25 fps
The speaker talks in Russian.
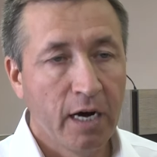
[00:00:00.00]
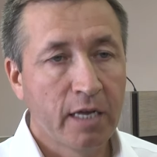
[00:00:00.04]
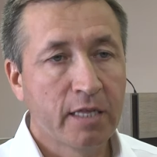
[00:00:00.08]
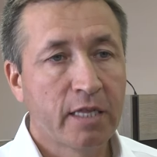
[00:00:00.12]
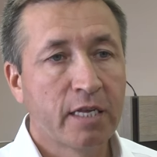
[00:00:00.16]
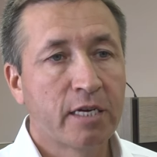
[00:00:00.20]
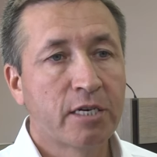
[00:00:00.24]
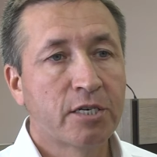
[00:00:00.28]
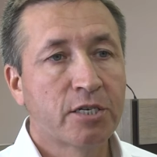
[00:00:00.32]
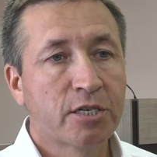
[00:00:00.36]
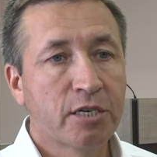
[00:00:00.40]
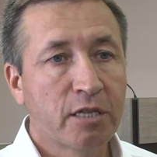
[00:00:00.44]
от
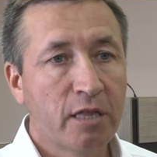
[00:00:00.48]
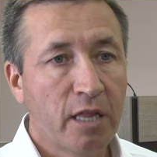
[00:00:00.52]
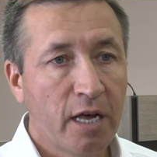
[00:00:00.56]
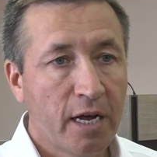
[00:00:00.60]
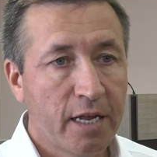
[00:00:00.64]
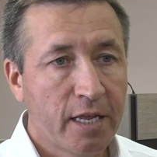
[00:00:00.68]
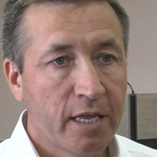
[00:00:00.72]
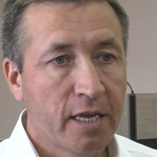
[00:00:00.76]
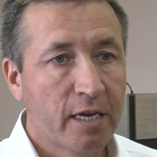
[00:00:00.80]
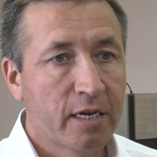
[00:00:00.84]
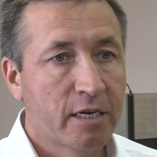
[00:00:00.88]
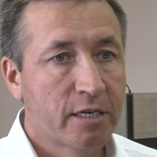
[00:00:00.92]

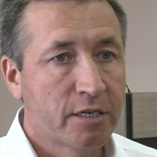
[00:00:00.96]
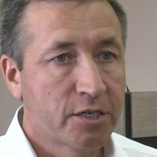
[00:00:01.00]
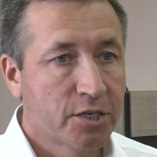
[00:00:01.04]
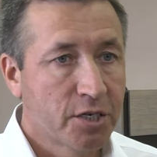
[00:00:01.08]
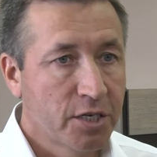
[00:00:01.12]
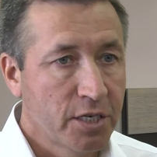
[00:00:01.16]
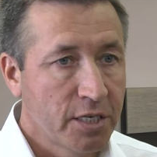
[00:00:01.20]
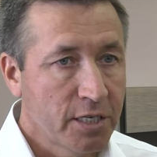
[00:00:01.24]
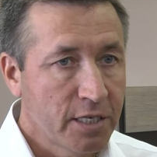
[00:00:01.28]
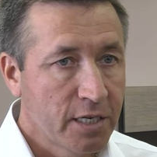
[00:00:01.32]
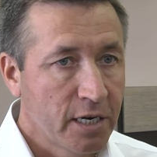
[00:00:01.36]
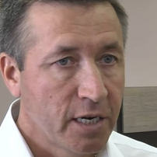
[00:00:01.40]
желания
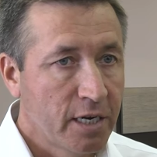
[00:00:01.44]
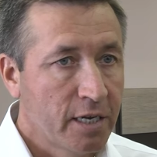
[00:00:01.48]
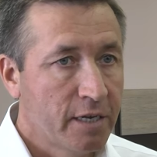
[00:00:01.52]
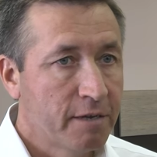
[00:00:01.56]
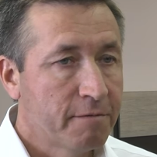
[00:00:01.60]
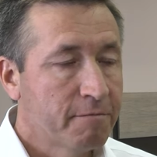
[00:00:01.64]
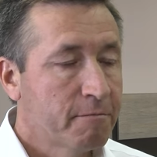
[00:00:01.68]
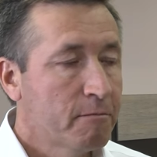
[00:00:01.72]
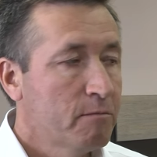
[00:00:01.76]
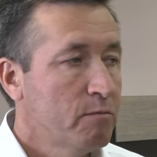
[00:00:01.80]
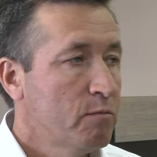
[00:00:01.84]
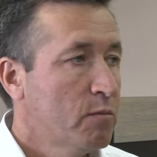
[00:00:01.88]
жителей,
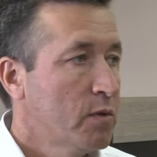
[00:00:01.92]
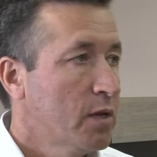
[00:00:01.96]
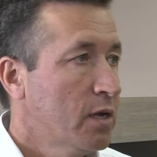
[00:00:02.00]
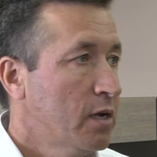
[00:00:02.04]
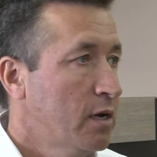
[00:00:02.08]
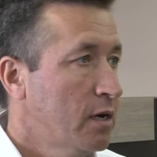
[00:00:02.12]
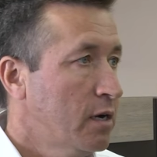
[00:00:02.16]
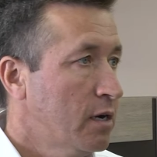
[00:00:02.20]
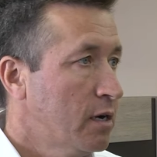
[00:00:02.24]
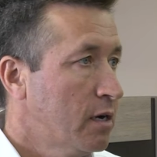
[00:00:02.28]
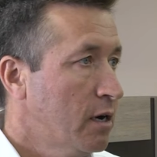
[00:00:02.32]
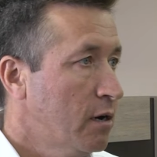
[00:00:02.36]

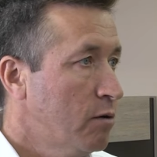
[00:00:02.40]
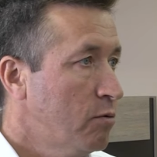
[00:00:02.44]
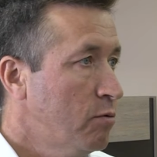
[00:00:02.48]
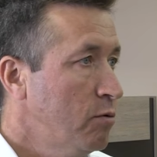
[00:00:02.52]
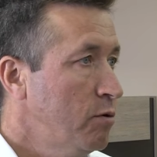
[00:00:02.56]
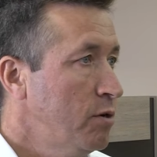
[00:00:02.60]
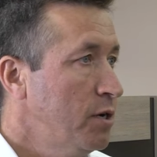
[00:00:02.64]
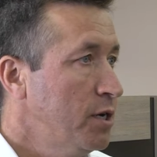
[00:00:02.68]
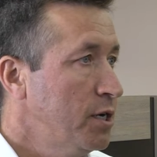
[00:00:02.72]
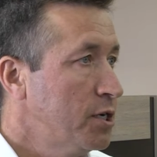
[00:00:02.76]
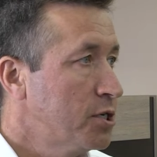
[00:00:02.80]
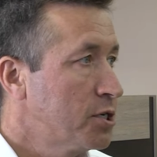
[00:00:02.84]
э,
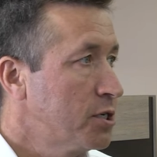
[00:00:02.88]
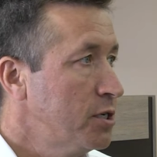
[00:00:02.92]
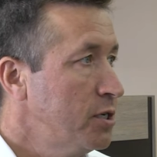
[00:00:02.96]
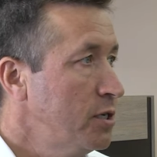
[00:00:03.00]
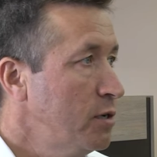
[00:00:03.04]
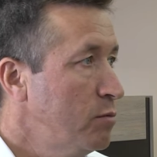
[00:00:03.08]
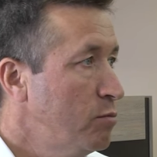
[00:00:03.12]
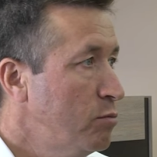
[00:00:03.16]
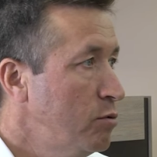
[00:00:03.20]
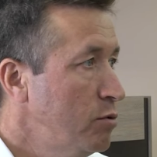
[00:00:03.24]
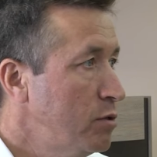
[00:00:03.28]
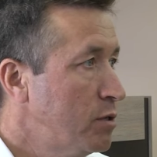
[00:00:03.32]
какое
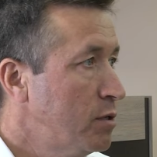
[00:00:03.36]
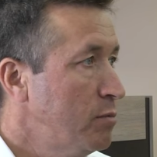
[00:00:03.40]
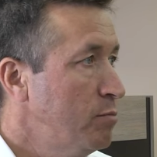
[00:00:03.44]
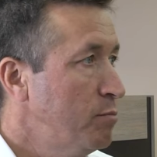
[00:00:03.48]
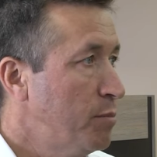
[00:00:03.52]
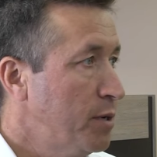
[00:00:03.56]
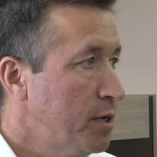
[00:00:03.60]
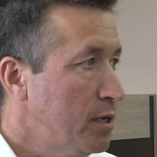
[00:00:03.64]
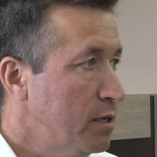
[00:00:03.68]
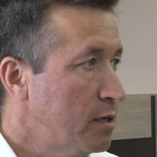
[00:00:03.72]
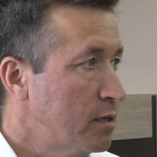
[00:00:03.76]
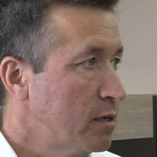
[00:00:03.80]
решение будет им
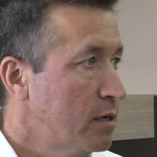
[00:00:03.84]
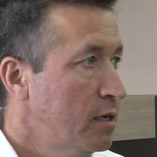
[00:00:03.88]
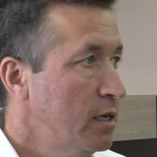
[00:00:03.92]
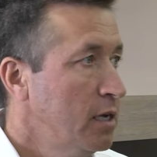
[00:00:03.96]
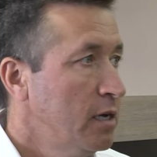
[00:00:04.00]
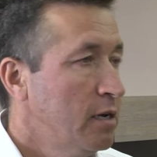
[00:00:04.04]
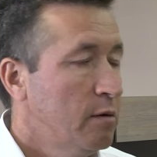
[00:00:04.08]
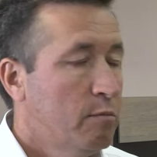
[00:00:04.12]
принято.